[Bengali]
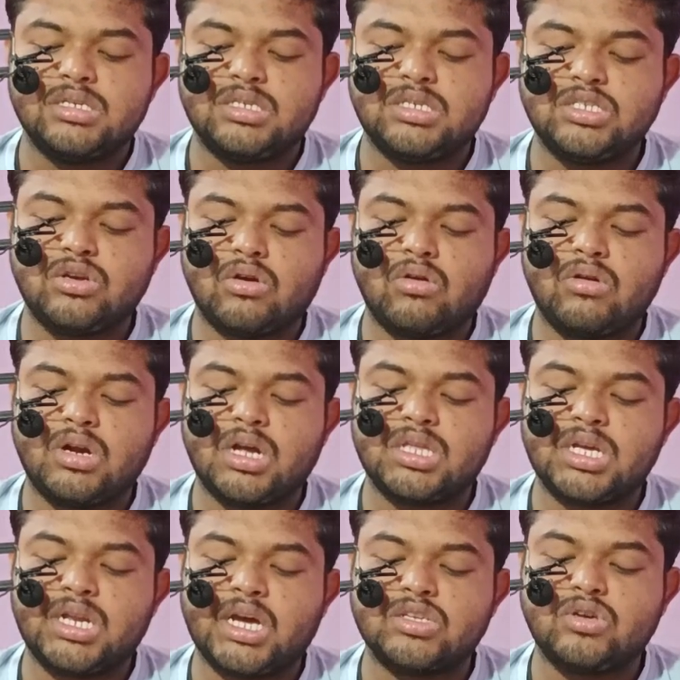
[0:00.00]
শ্রী
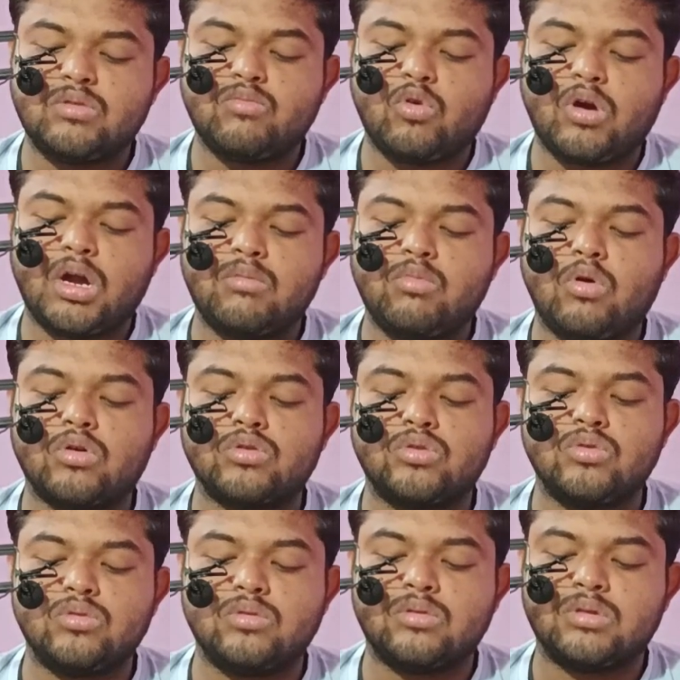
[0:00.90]
জগন্নাথের একজন মহান
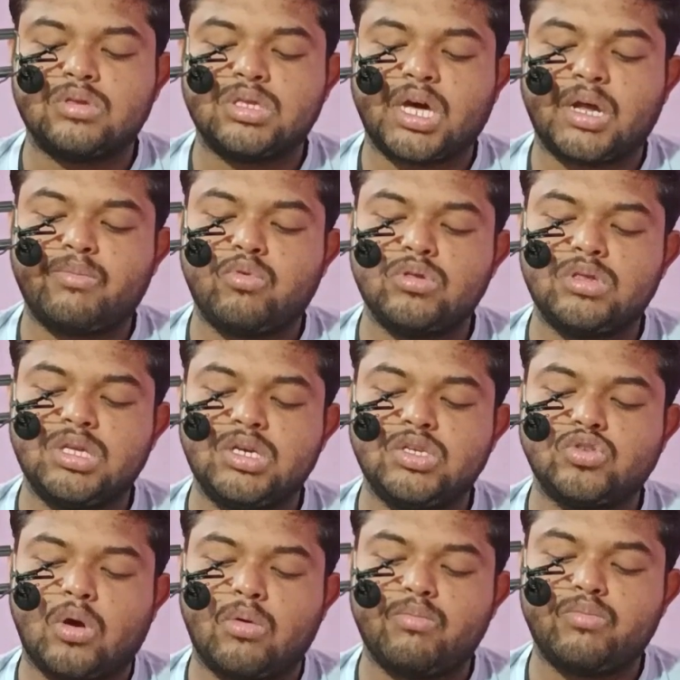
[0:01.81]
ভক্ত তার প্রতি
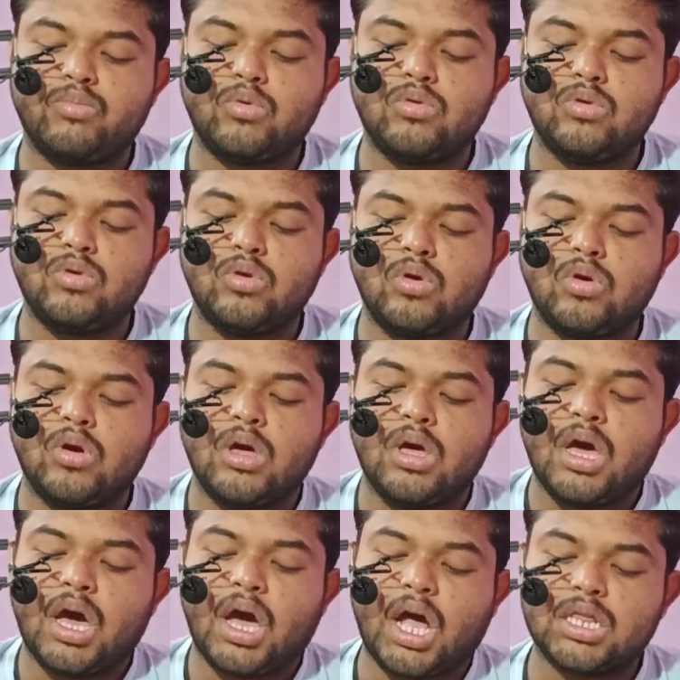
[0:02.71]
সম্পূর্ণ
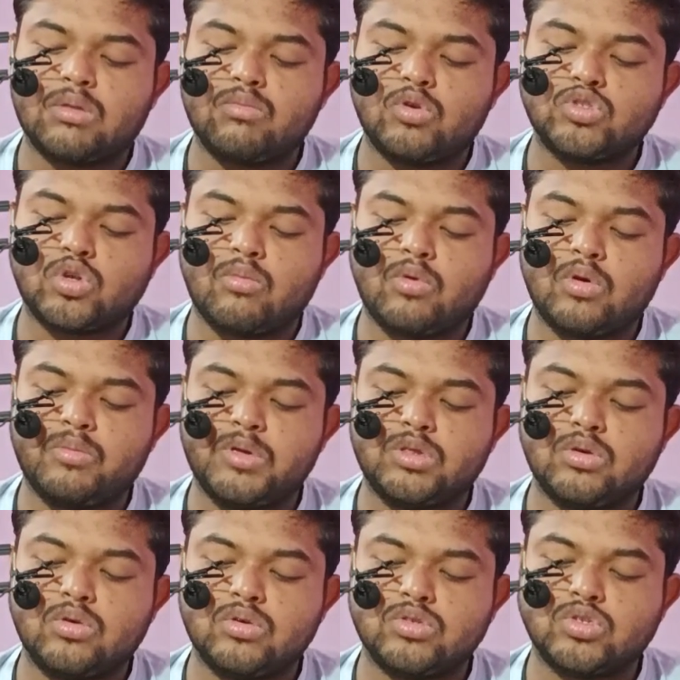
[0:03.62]

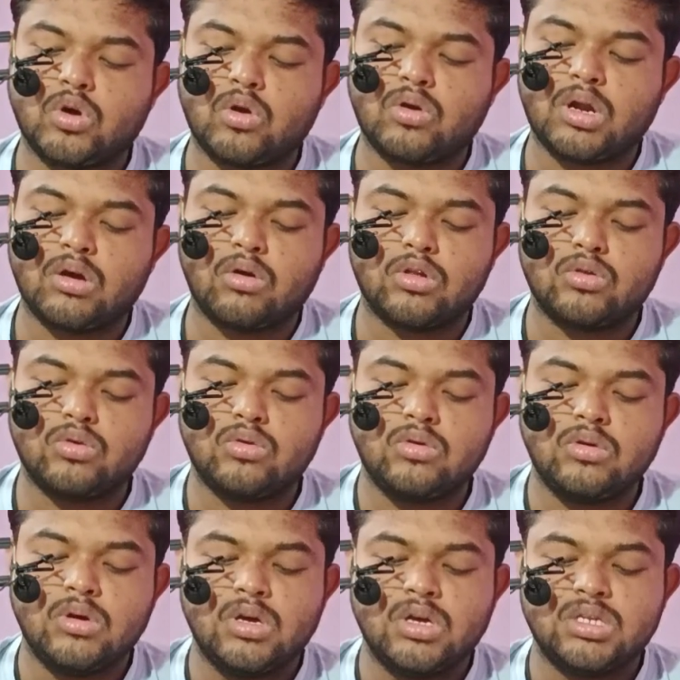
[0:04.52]
আত্মসমর্পিত শরণাগত
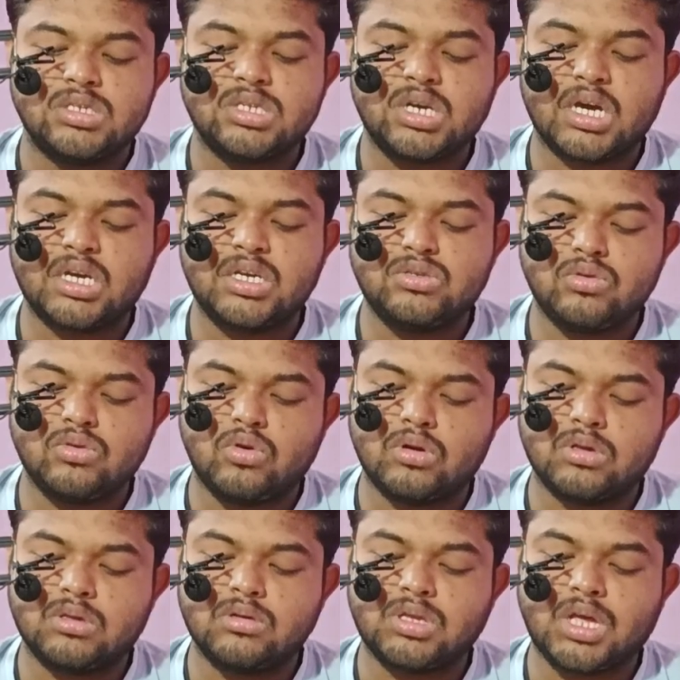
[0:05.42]
যা কিছু
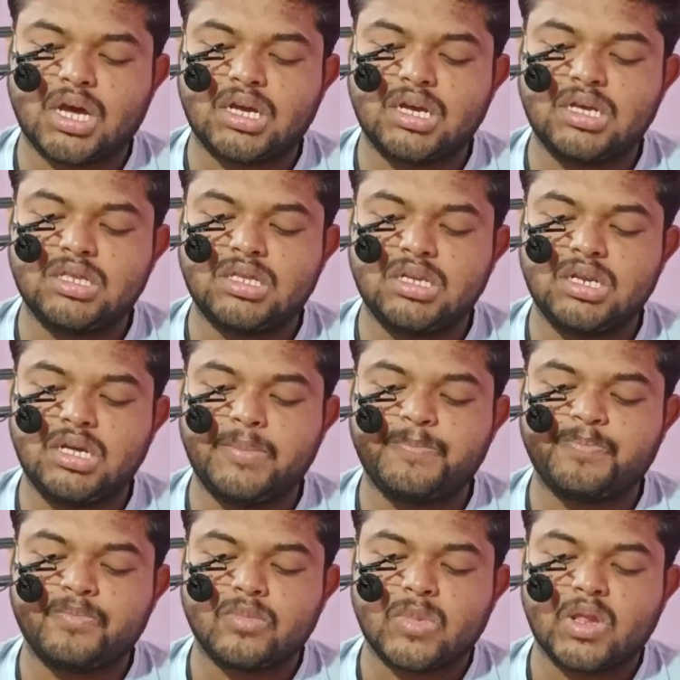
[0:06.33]
ঘটত তাকে তিনি
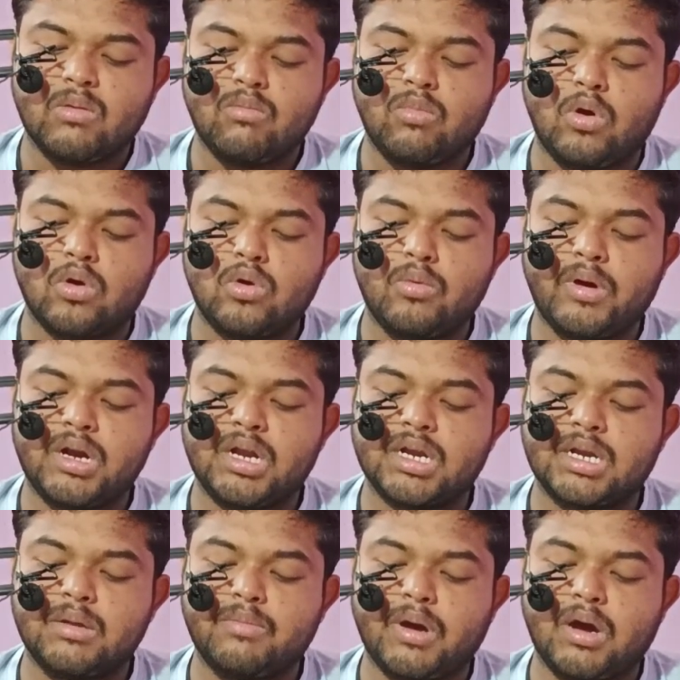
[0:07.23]

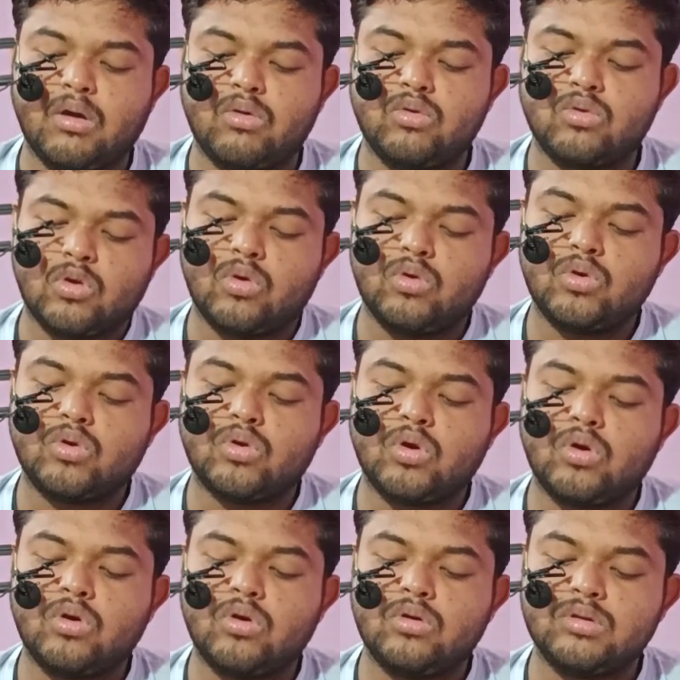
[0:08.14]
ভগবানের কৃপা
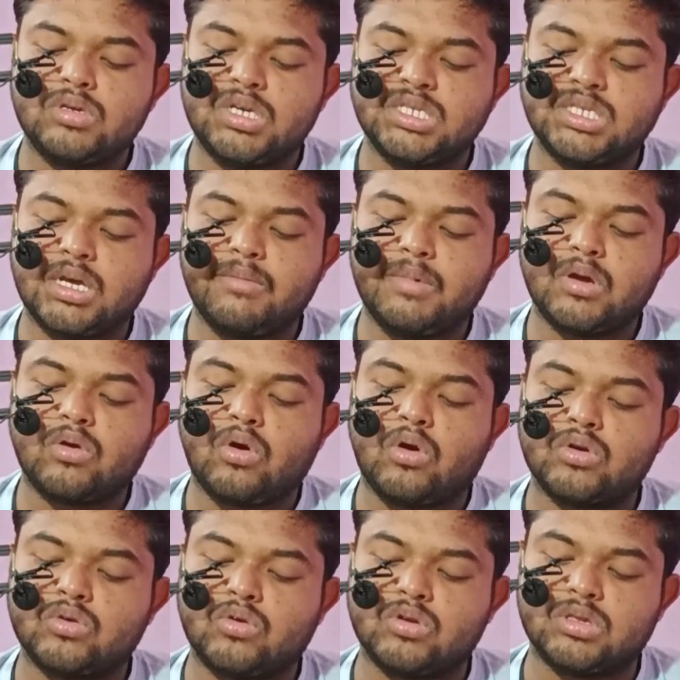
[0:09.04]
অনুগ্রহ হিসেবে
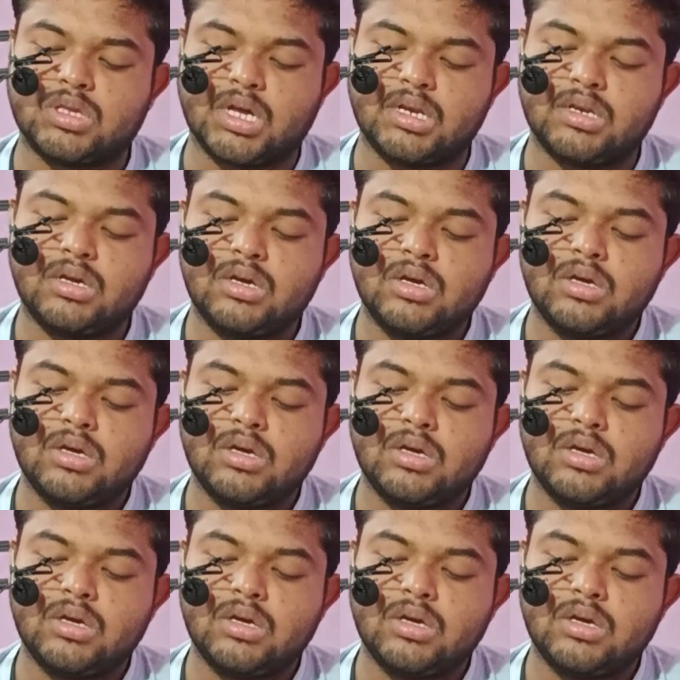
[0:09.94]
গ্রহণ করতেন